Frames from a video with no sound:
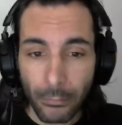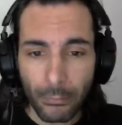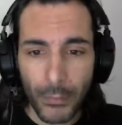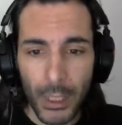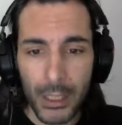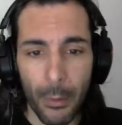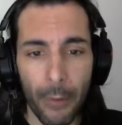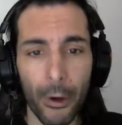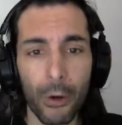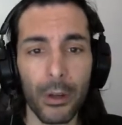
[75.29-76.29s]
Se me,
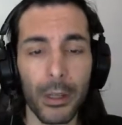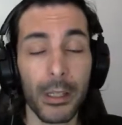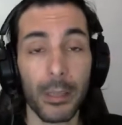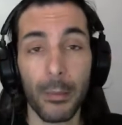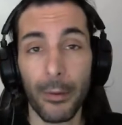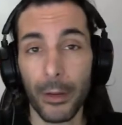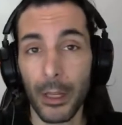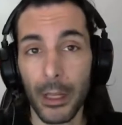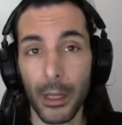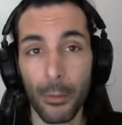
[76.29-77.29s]
fue, se me
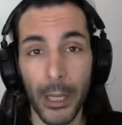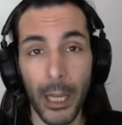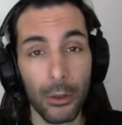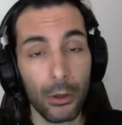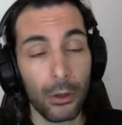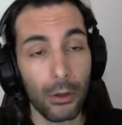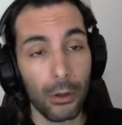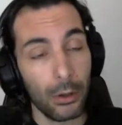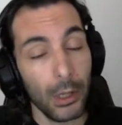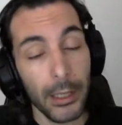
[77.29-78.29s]
fue
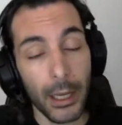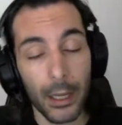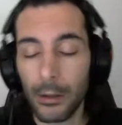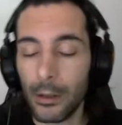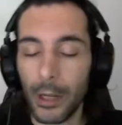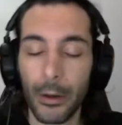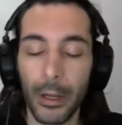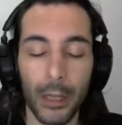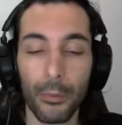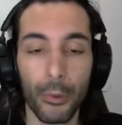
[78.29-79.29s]
complicando el día y la verdad
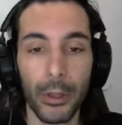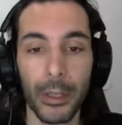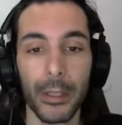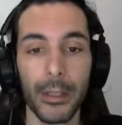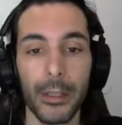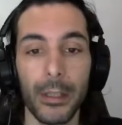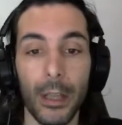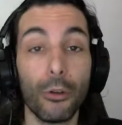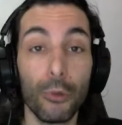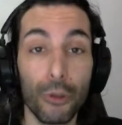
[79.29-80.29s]
que no pude.
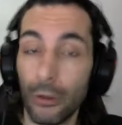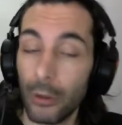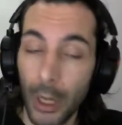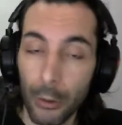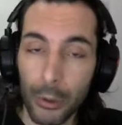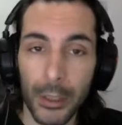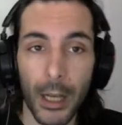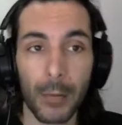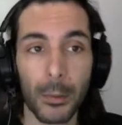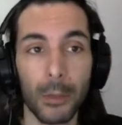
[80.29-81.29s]
Siento mucho la ausencia del
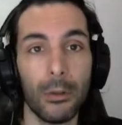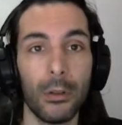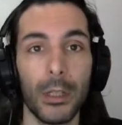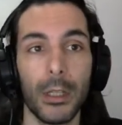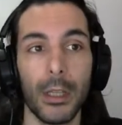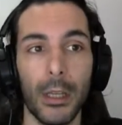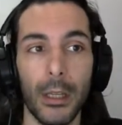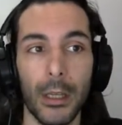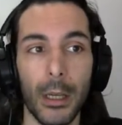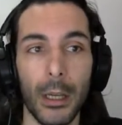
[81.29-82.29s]
capítulo.
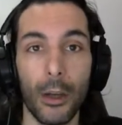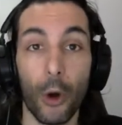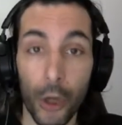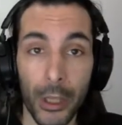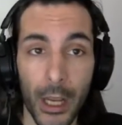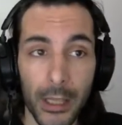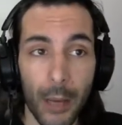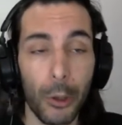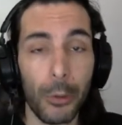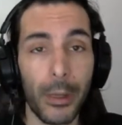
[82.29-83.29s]
Eh, hoy día
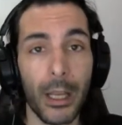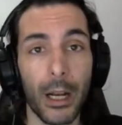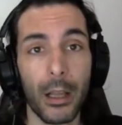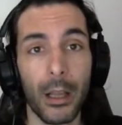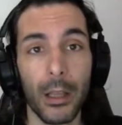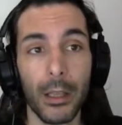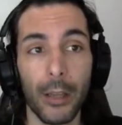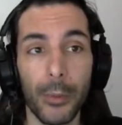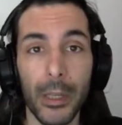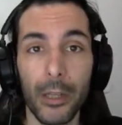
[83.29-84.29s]
sábado y mañana día
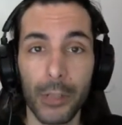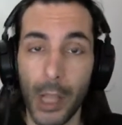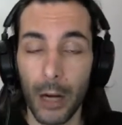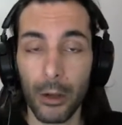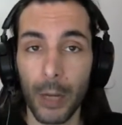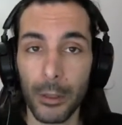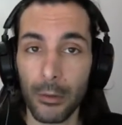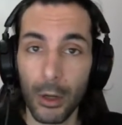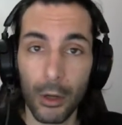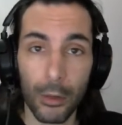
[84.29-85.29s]
domingo estarán los
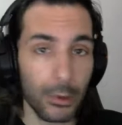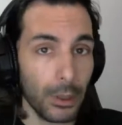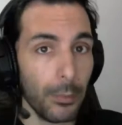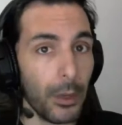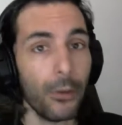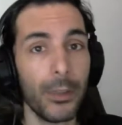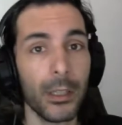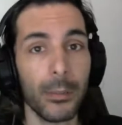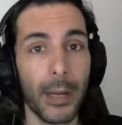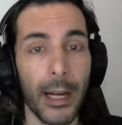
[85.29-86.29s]
capítulos, como siempre, los fines de
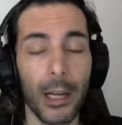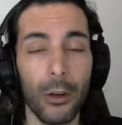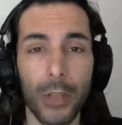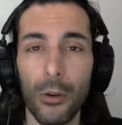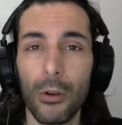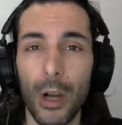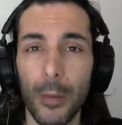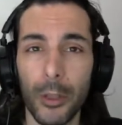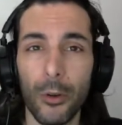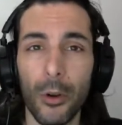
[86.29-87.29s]
semana que los hago, los
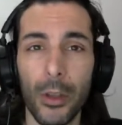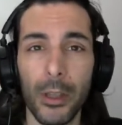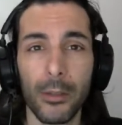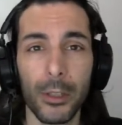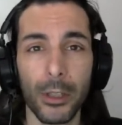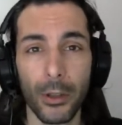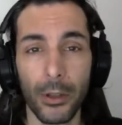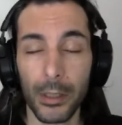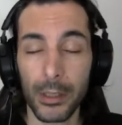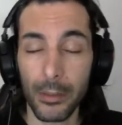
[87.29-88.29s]
capítulos de
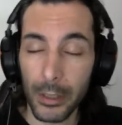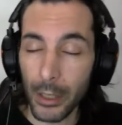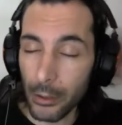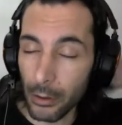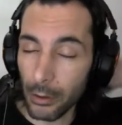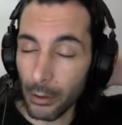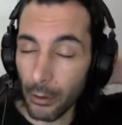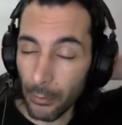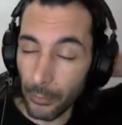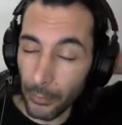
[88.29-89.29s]

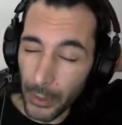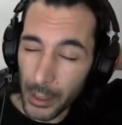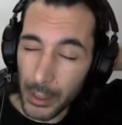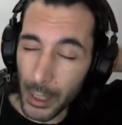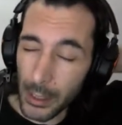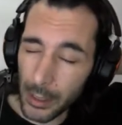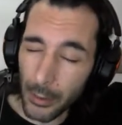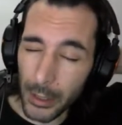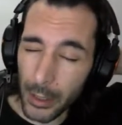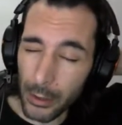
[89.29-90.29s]
Civilization 6,
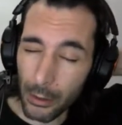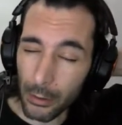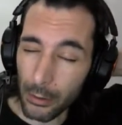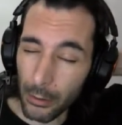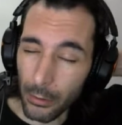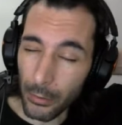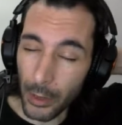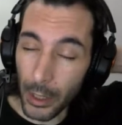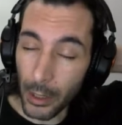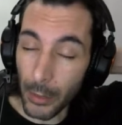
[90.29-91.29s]
Civilization
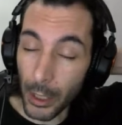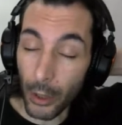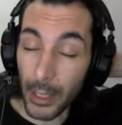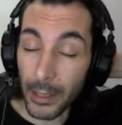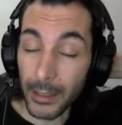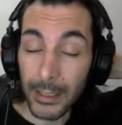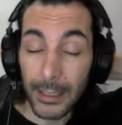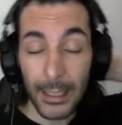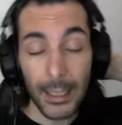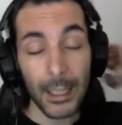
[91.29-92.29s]
eh, Head,
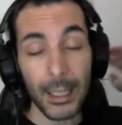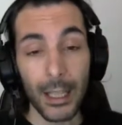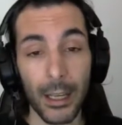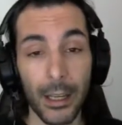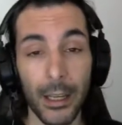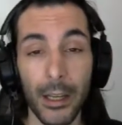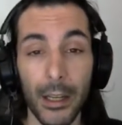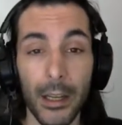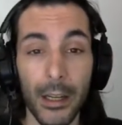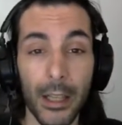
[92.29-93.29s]

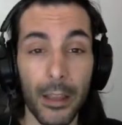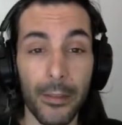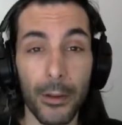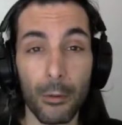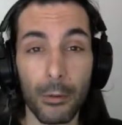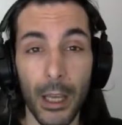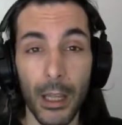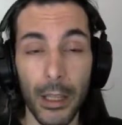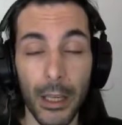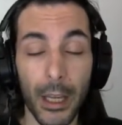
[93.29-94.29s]
eh, en esa dificultad
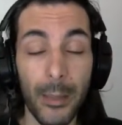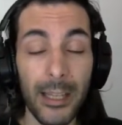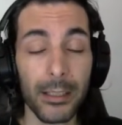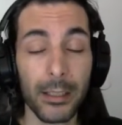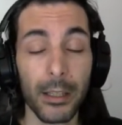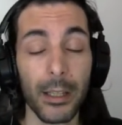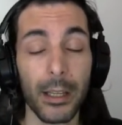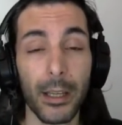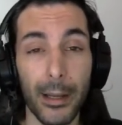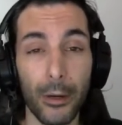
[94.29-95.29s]
de Géminis,
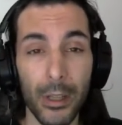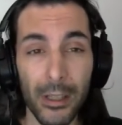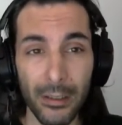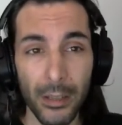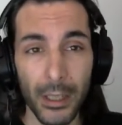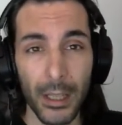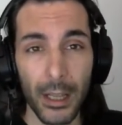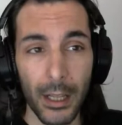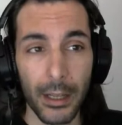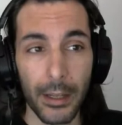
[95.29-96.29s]
creo que es.
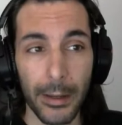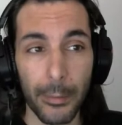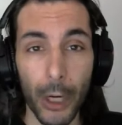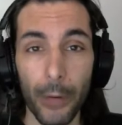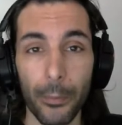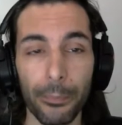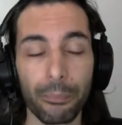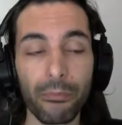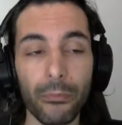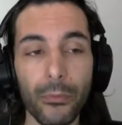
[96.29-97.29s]
Eh, bueno,
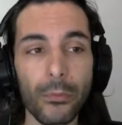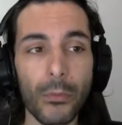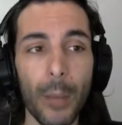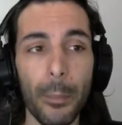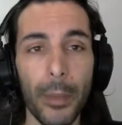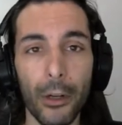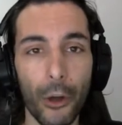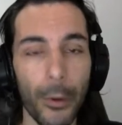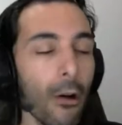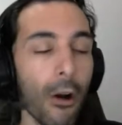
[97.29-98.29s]
pero no
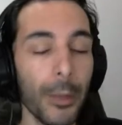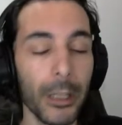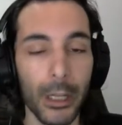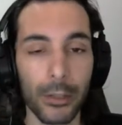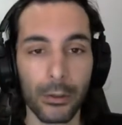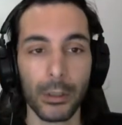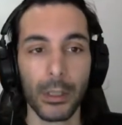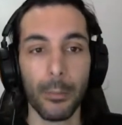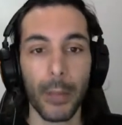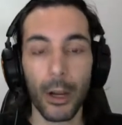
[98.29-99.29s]
vengo a comentar eso.
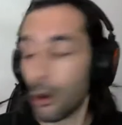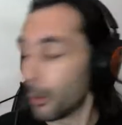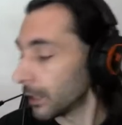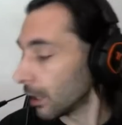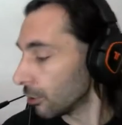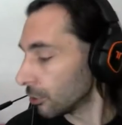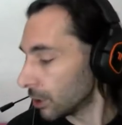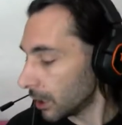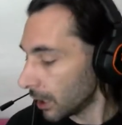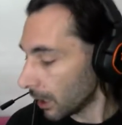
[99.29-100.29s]
Vengo a comentar lo
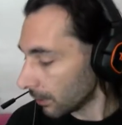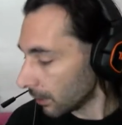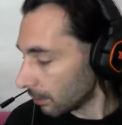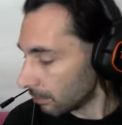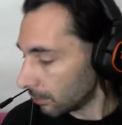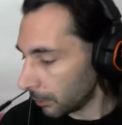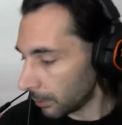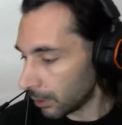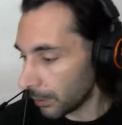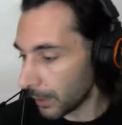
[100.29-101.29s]
siguiente. Un
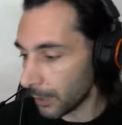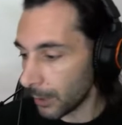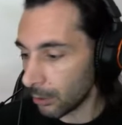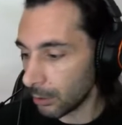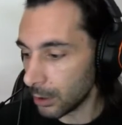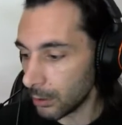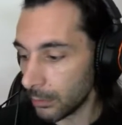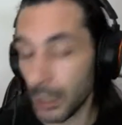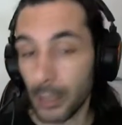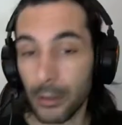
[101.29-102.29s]
momento que me he quemado con el
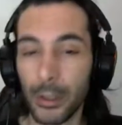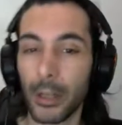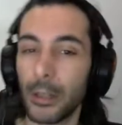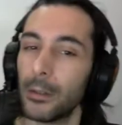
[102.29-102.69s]
maldito cigarrillo.